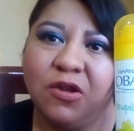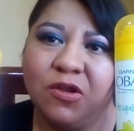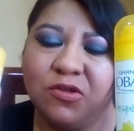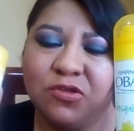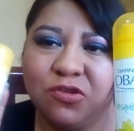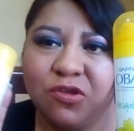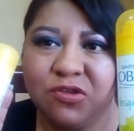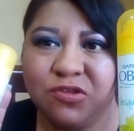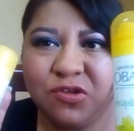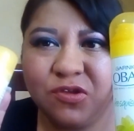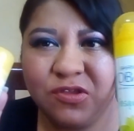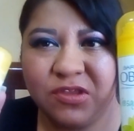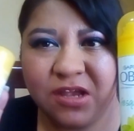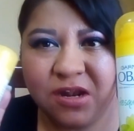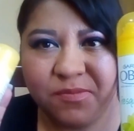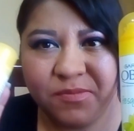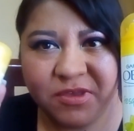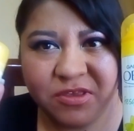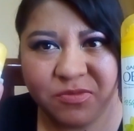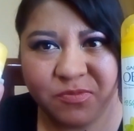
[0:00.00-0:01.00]
Los dos son
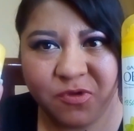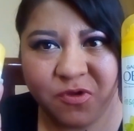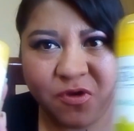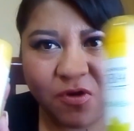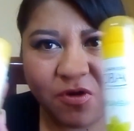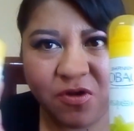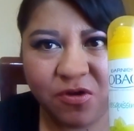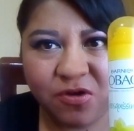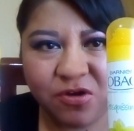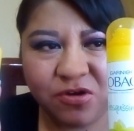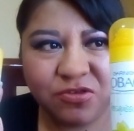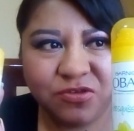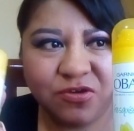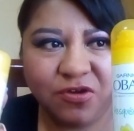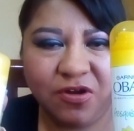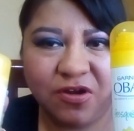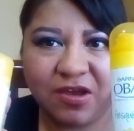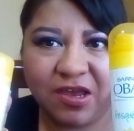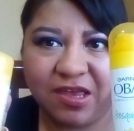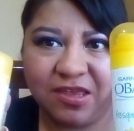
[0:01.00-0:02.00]
del mismo olor,
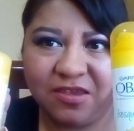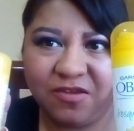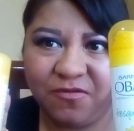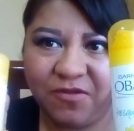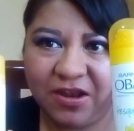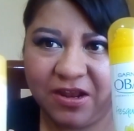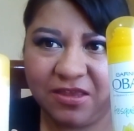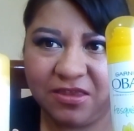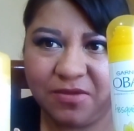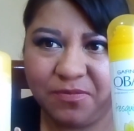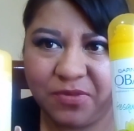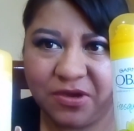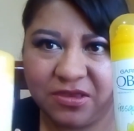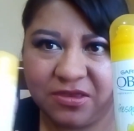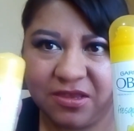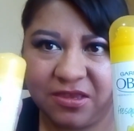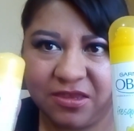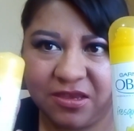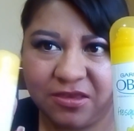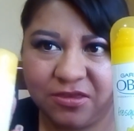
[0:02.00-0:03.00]
solo que en diferente
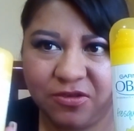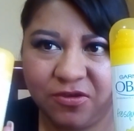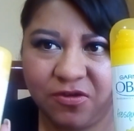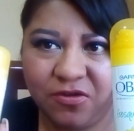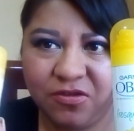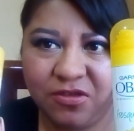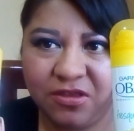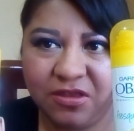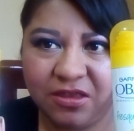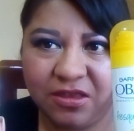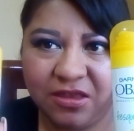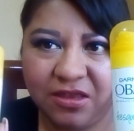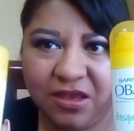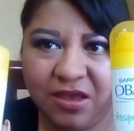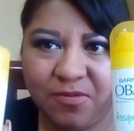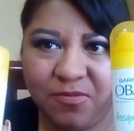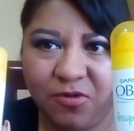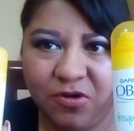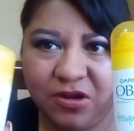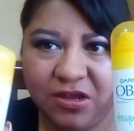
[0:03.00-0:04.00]
presentación
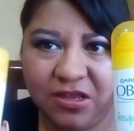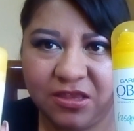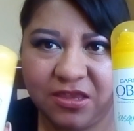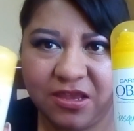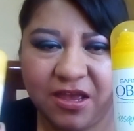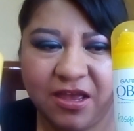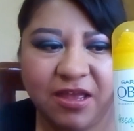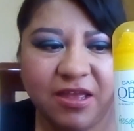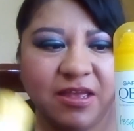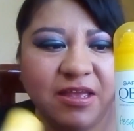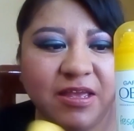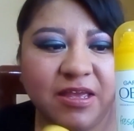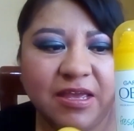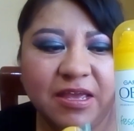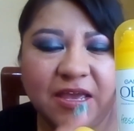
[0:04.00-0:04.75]
de bolita.